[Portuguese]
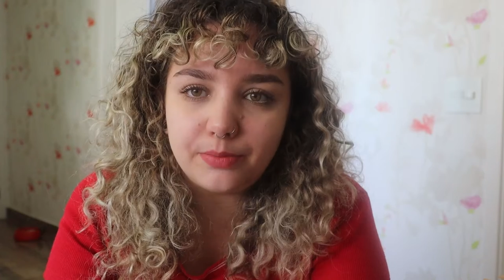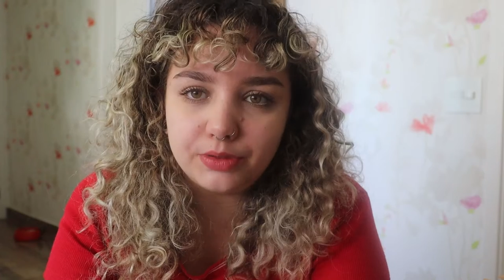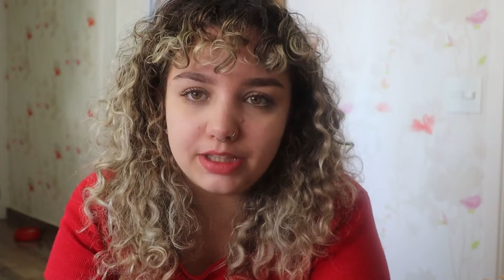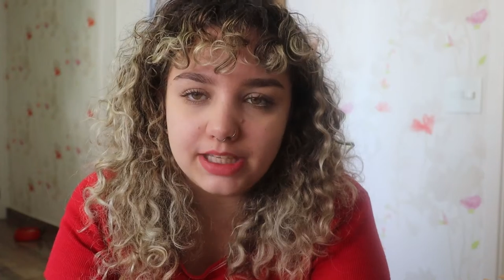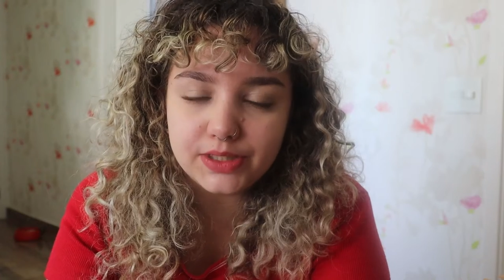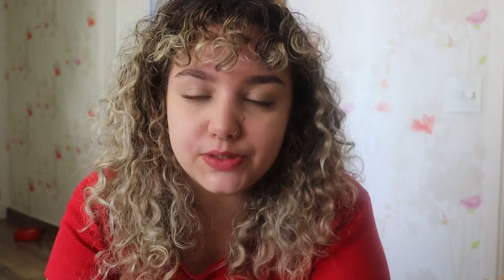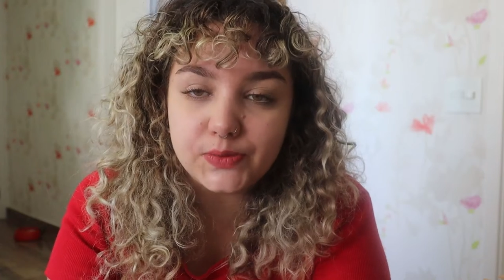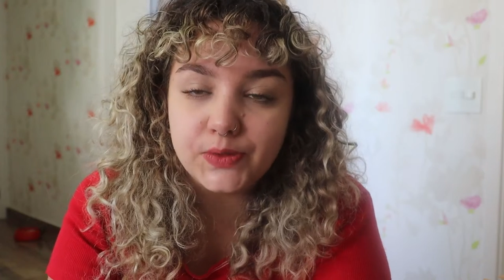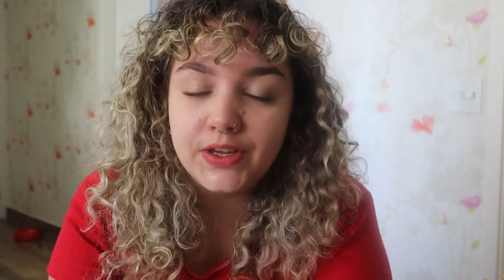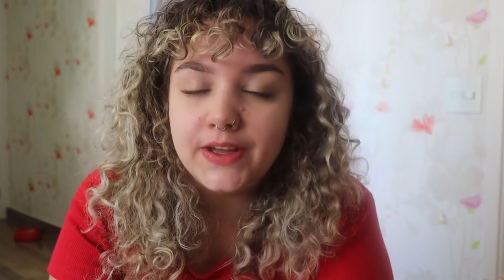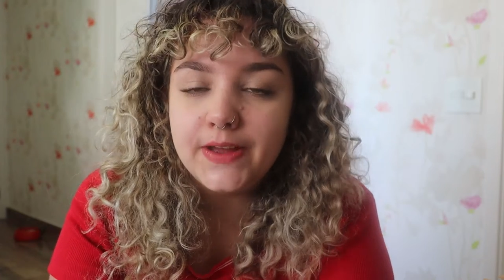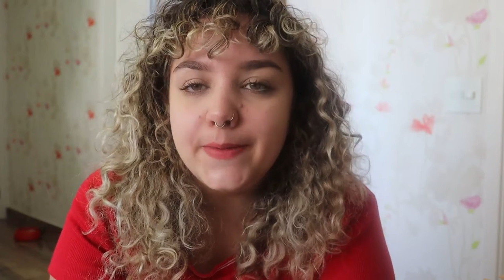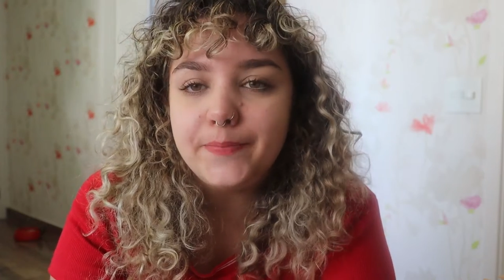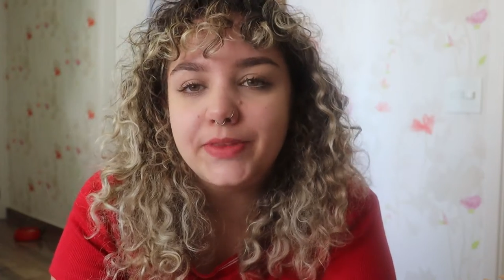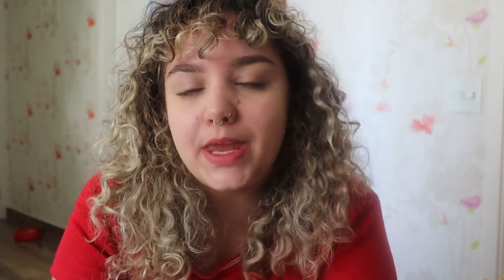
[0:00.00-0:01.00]
pro texto,
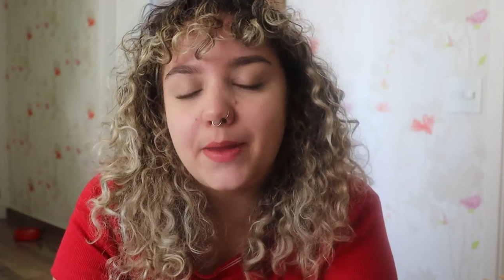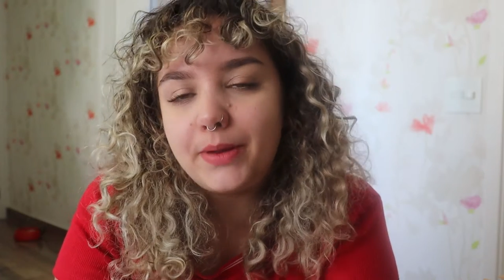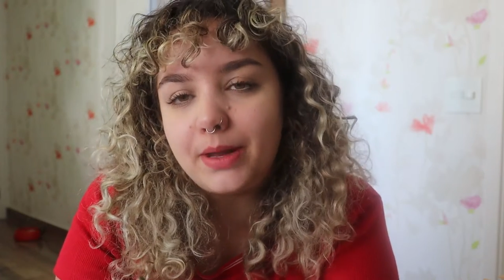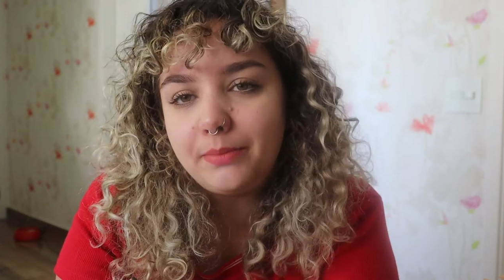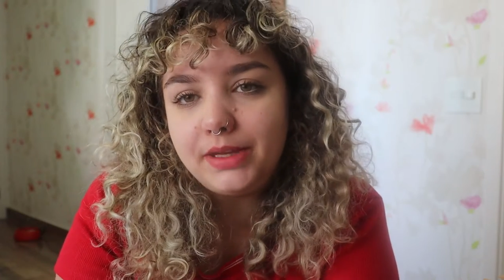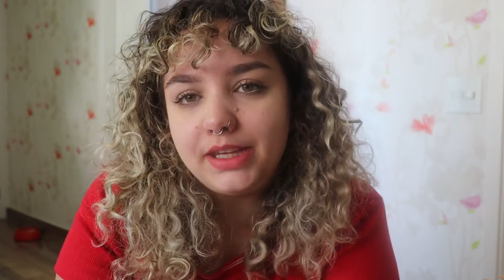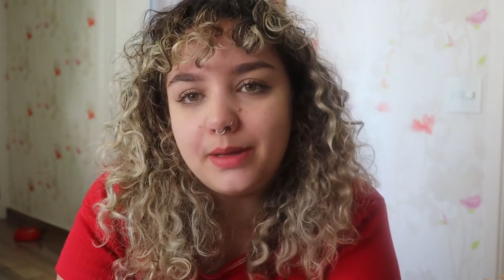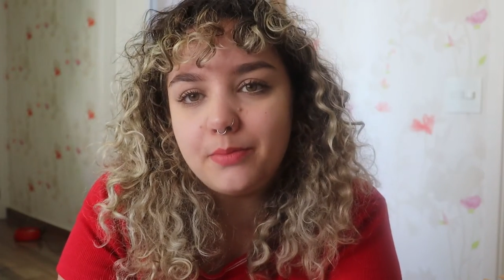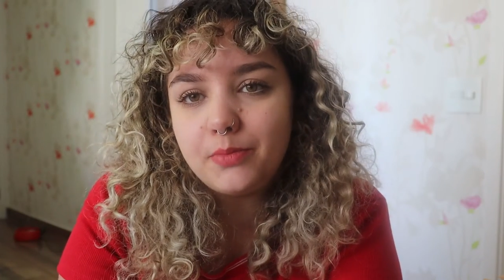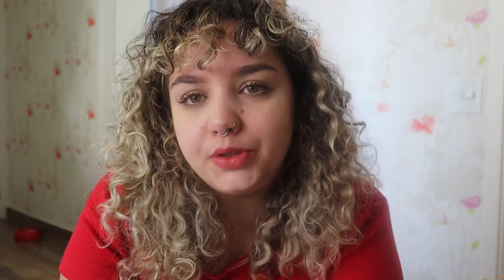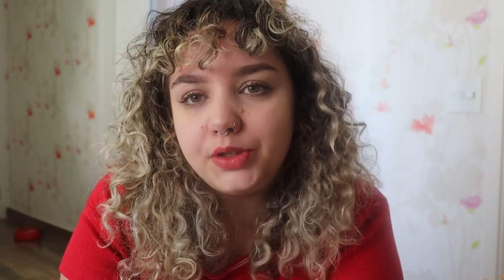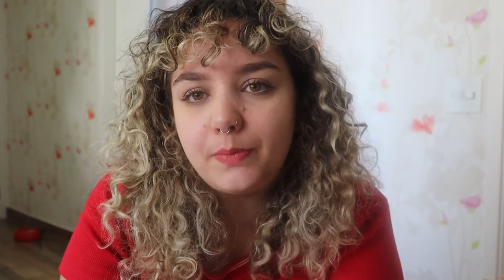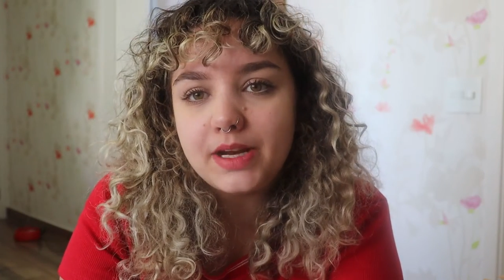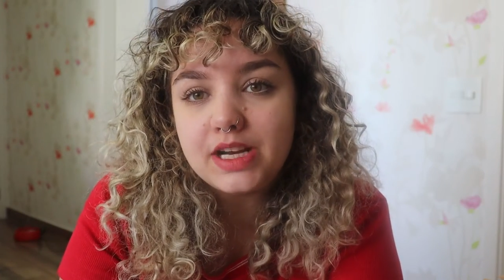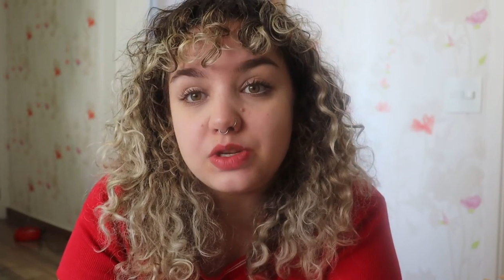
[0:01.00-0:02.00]
que para mim é
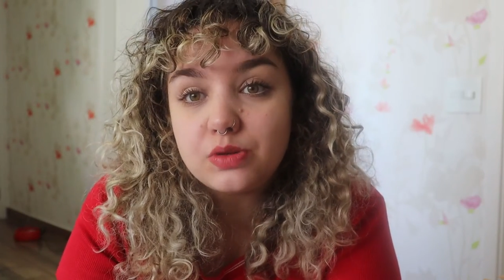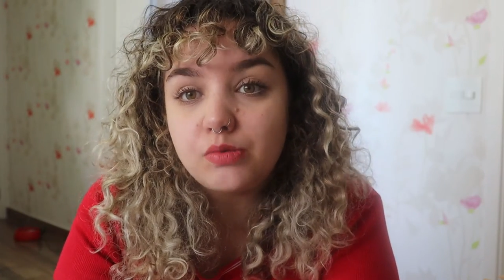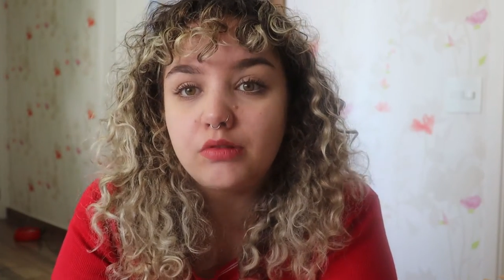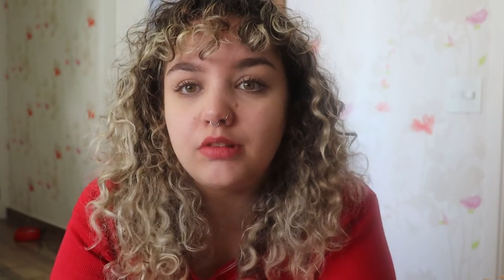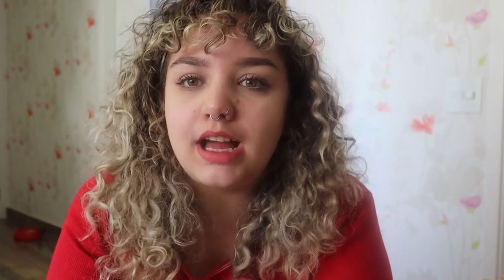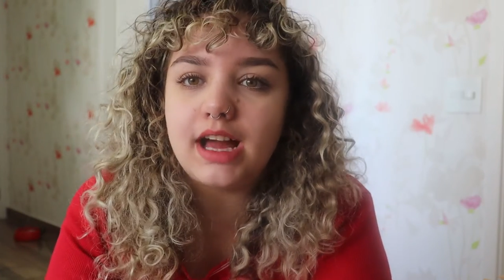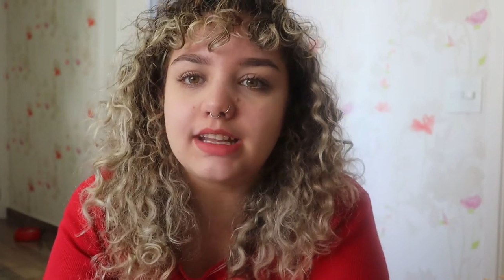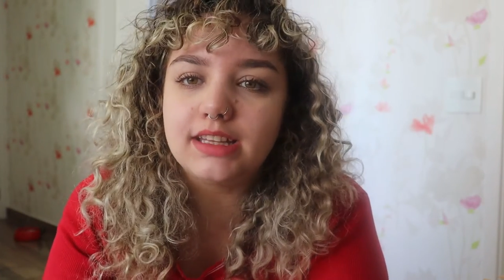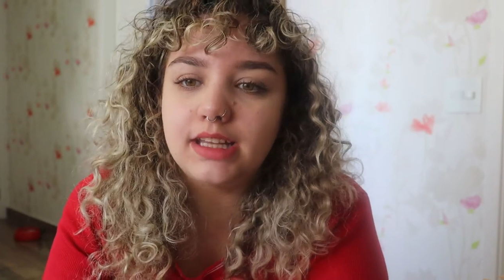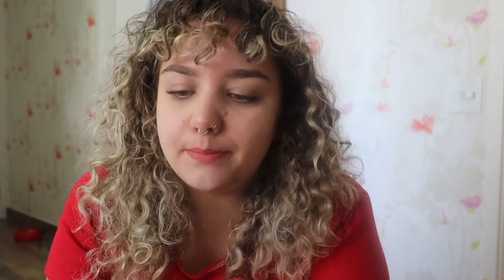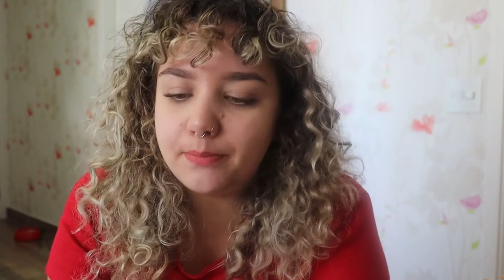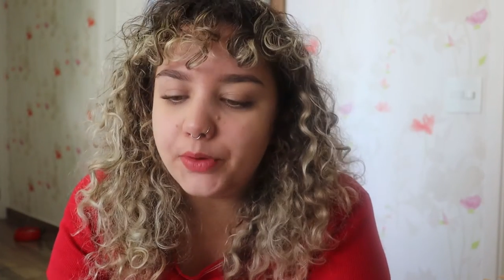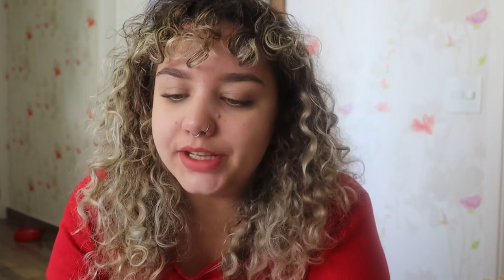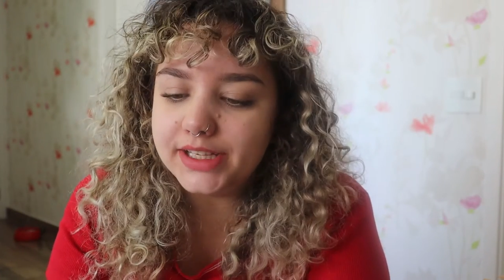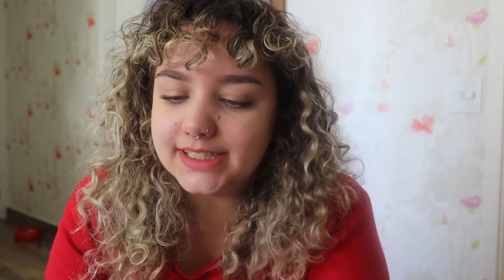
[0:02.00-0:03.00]
muito particular da
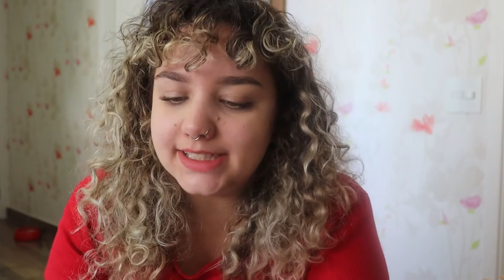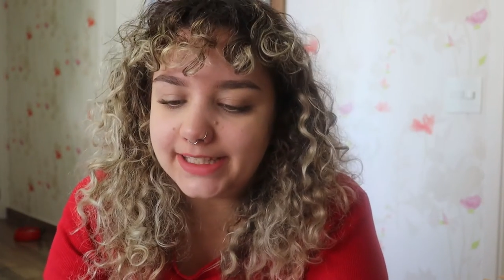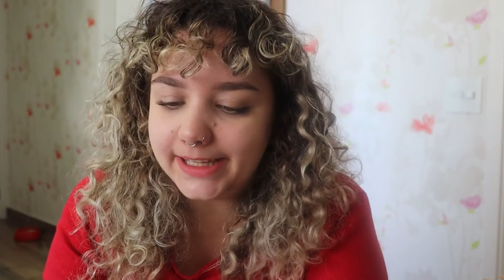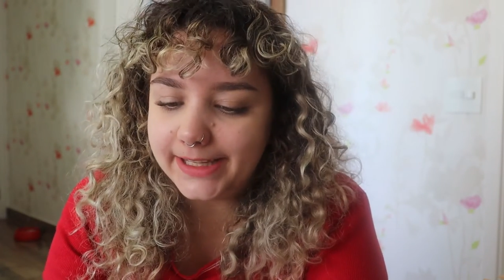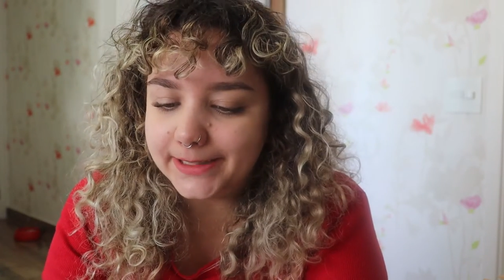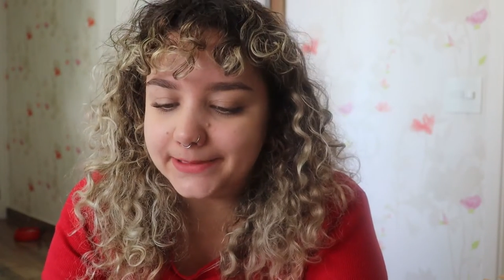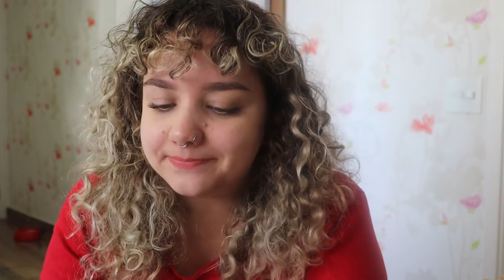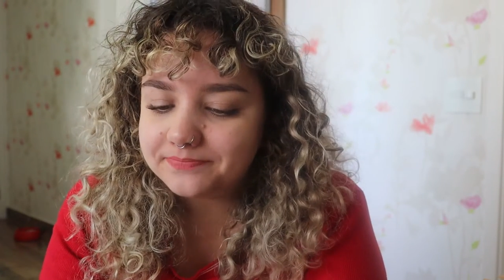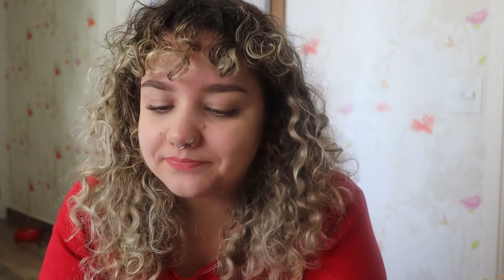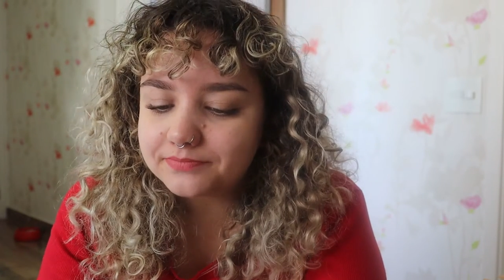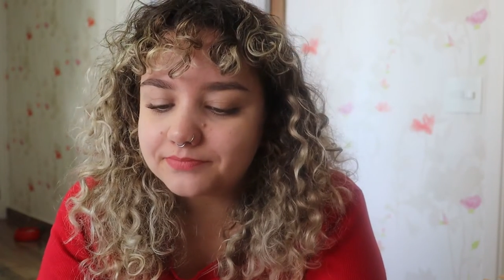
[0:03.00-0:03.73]
poesia.